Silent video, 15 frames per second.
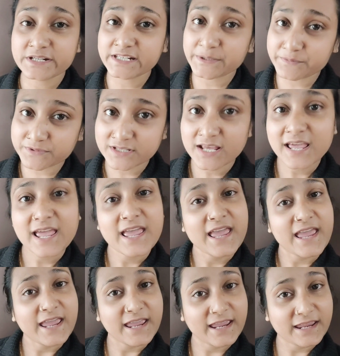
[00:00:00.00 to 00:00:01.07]
টিপস
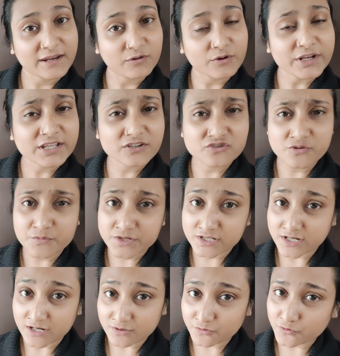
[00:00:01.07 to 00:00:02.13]
অ্যান্ড অনেক কিছু আমি
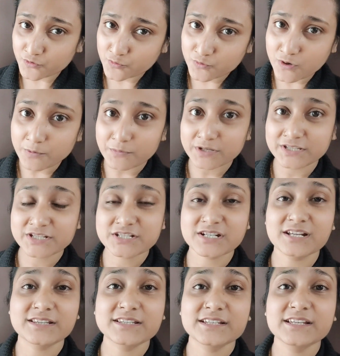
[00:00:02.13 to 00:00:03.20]
শেয়ার করব আপনাদের
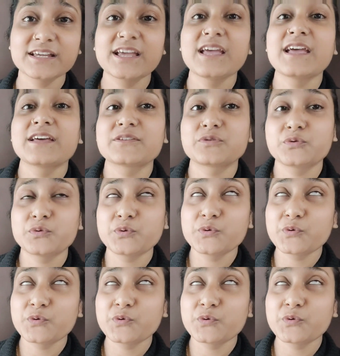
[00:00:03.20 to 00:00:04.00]
সাথে তো